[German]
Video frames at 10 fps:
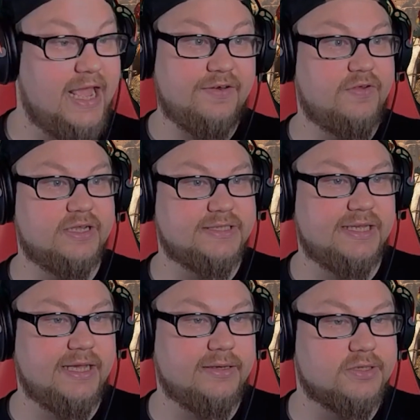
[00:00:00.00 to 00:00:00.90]
Entweder sind die
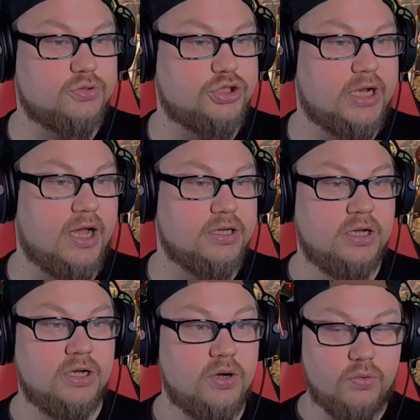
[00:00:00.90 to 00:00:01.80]
Gegner zu stark
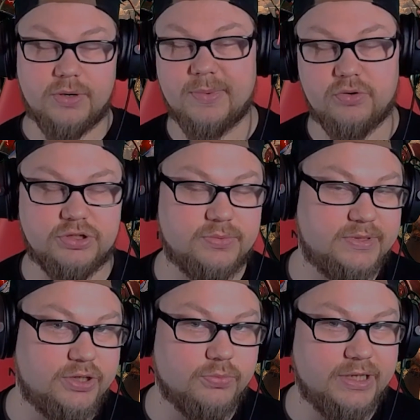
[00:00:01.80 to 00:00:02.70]
oder man konnte mit
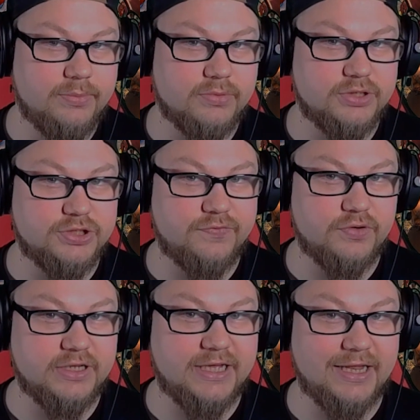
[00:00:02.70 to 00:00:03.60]
der Umgebung nicht so
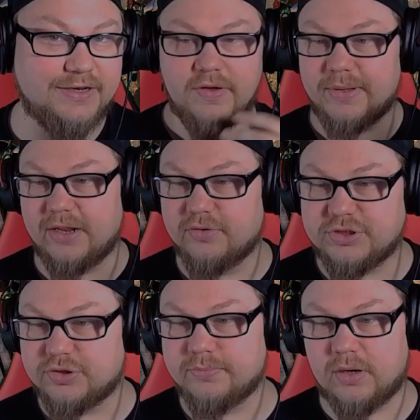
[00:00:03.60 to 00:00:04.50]
wirklich handeln, weil man keine
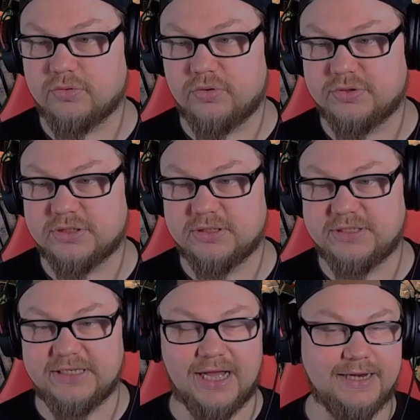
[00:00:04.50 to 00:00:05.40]
Rüstung bauen konnte,
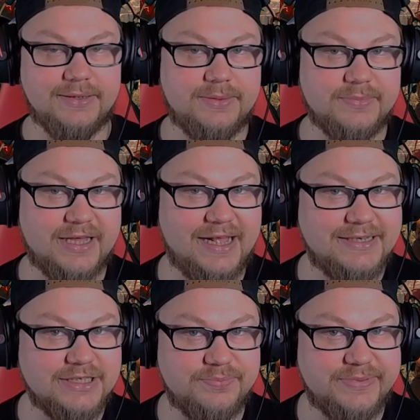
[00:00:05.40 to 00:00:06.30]
die einen im
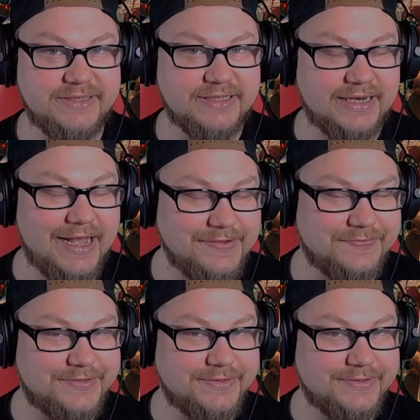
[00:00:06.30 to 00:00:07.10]
Kältegebiet dann hilft.